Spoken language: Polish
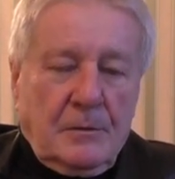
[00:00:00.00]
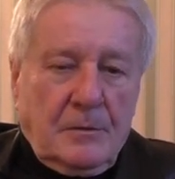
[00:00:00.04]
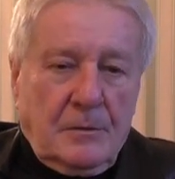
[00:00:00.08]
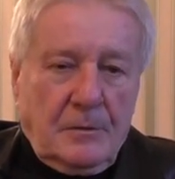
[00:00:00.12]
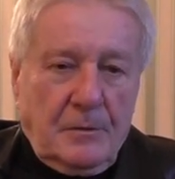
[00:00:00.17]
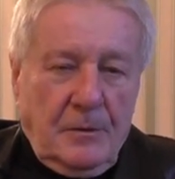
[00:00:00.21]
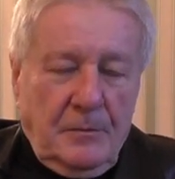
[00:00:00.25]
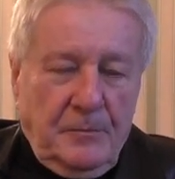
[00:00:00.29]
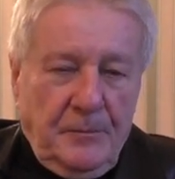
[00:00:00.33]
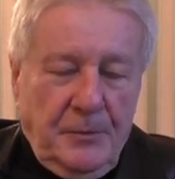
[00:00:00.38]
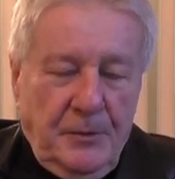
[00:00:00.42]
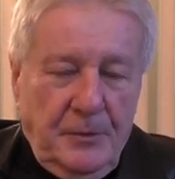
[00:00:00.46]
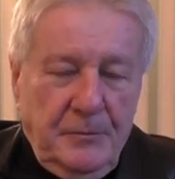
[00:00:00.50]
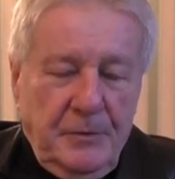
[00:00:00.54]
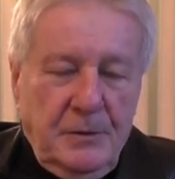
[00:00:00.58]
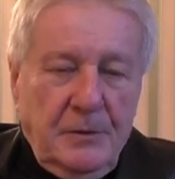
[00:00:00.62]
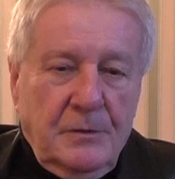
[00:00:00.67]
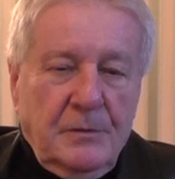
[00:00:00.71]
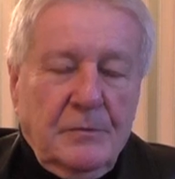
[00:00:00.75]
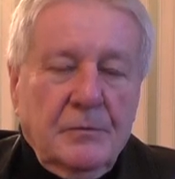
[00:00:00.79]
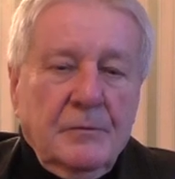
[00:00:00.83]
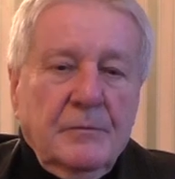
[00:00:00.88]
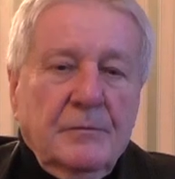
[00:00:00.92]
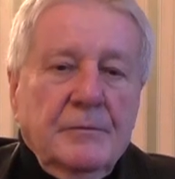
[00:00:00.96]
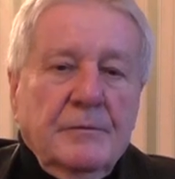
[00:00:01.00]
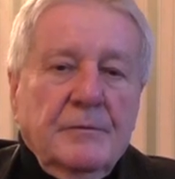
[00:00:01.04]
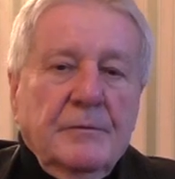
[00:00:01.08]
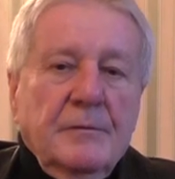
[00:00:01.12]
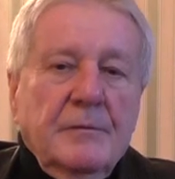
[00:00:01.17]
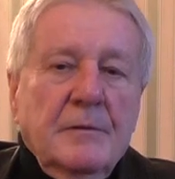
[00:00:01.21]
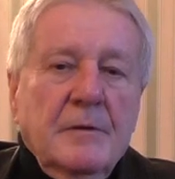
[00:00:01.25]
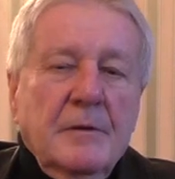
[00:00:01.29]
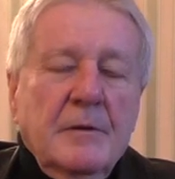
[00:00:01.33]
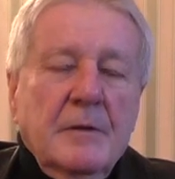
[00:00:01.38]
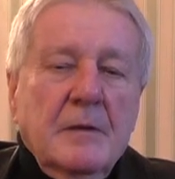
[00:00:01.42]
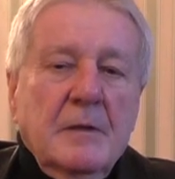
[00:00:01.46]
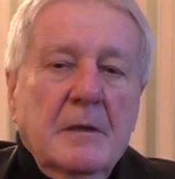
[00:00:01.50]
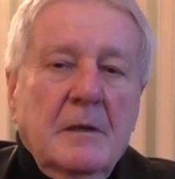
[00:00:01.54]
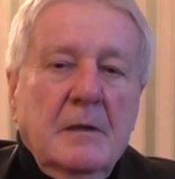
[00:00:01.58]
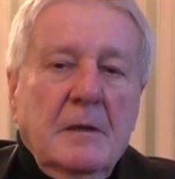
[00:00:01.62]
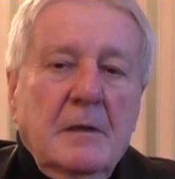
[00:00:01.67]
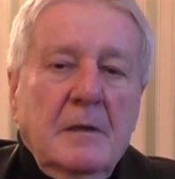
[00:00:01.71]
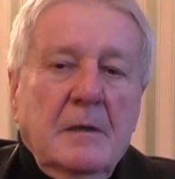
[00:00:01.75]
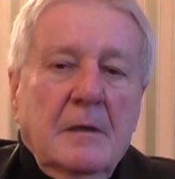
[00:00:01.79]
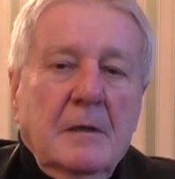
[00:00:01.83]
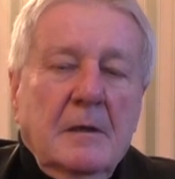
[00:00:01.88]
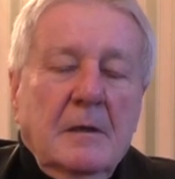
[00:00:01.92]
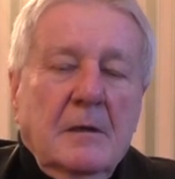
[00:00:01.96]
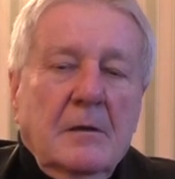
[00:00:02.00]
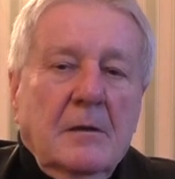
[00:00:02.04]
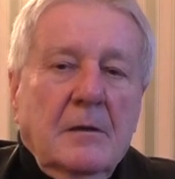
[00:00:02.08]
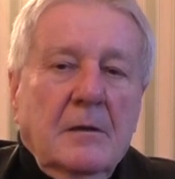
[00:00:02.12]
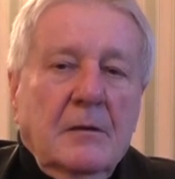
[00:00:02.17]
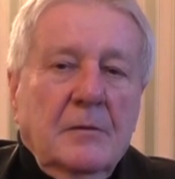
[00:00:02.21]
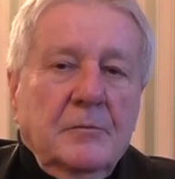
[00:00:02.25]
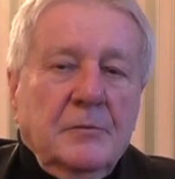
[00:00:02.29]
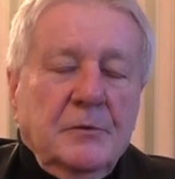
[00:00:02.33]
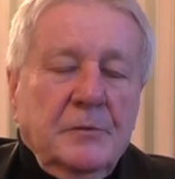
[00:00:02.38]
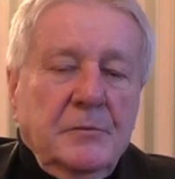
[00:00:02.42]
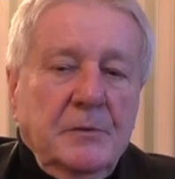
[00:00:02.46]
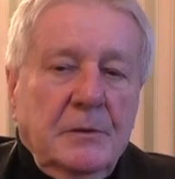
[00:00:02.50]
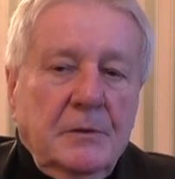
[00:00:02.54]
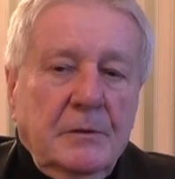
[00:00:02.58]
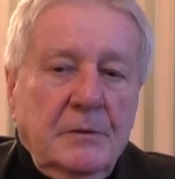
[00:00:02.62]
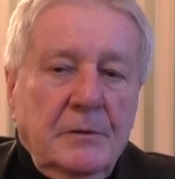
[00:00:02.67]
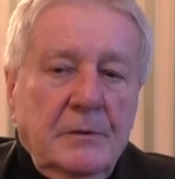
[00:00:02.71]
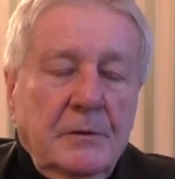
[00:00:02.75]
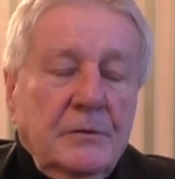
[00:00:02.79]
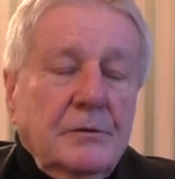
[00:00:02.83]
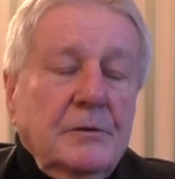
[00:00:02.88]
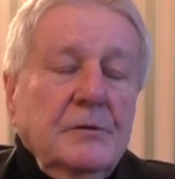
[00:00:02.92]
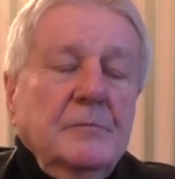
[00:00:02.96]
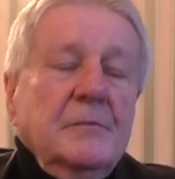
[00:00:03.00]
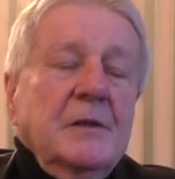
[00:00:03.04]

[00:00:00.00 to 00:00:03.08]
kompromisów, olbrzymich trudności.